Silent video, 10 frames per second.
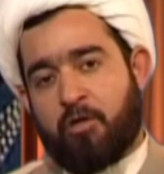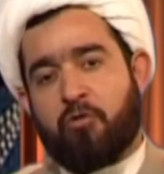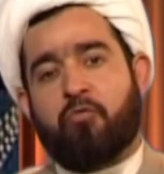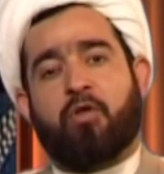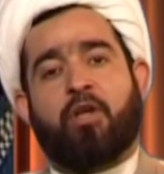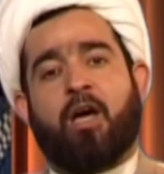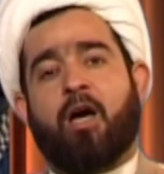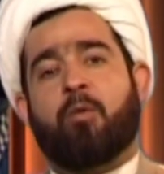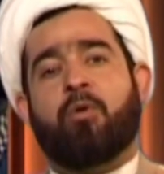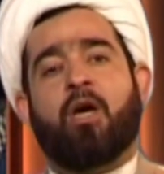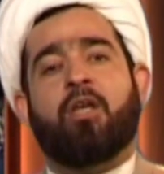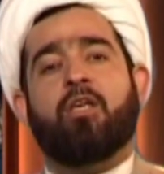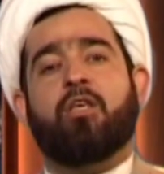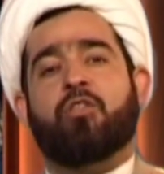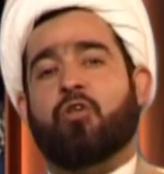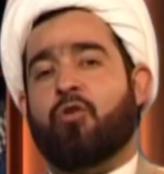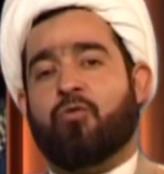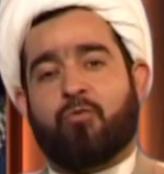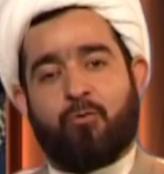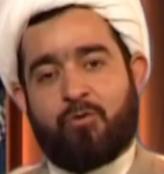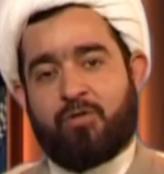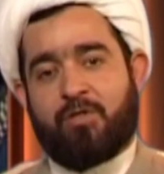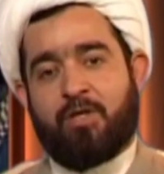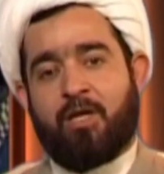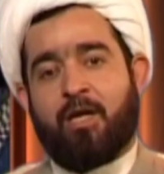في رحاب انيس النفوس